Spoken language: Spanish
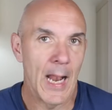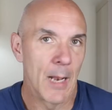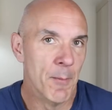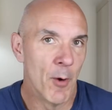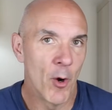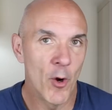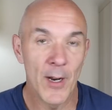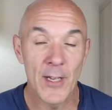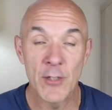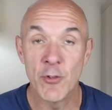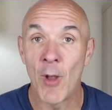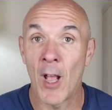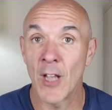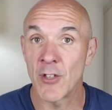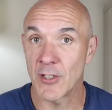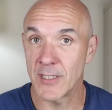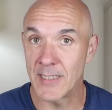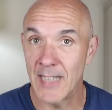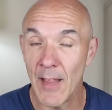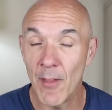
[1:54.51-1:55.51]
A lo mejor es un
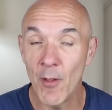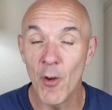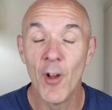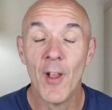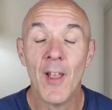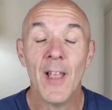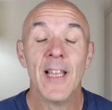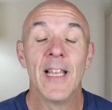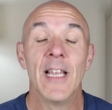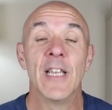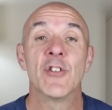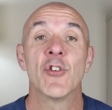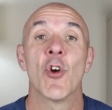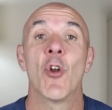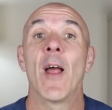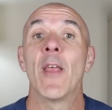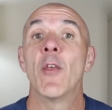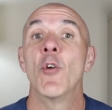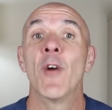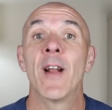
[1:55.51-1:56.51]
caso aislado y
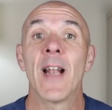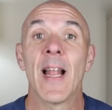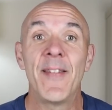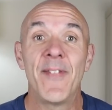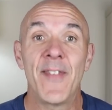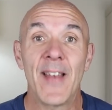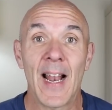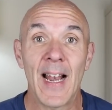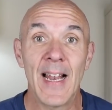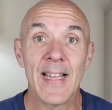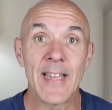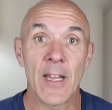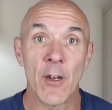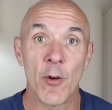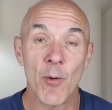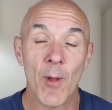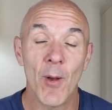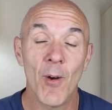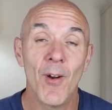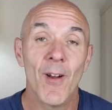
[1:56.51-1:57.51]
solo hay un gran trialeta
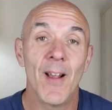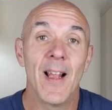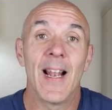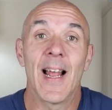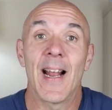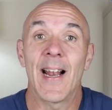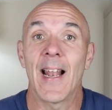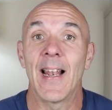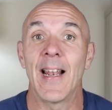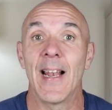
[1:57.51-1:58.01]
noruego en la gran